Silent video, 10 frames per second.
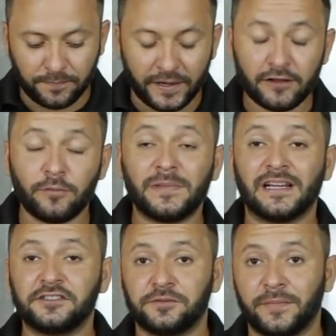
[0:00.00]

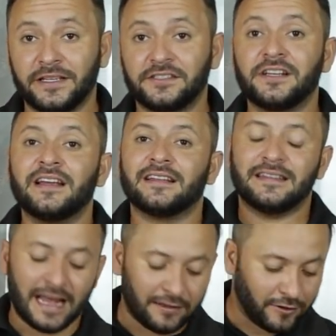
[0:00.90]
predominantemente
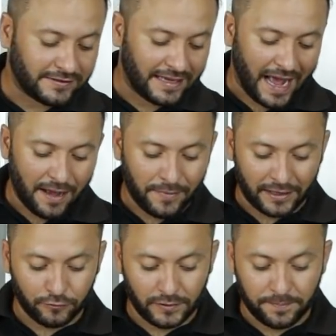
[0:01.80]
da nossa
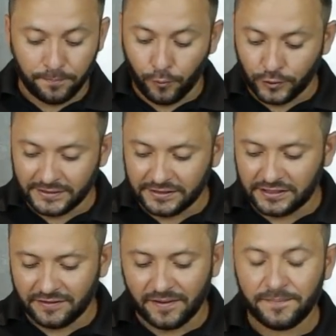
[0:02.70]
armadura
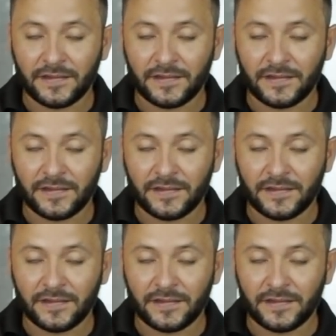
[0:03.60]
positiva.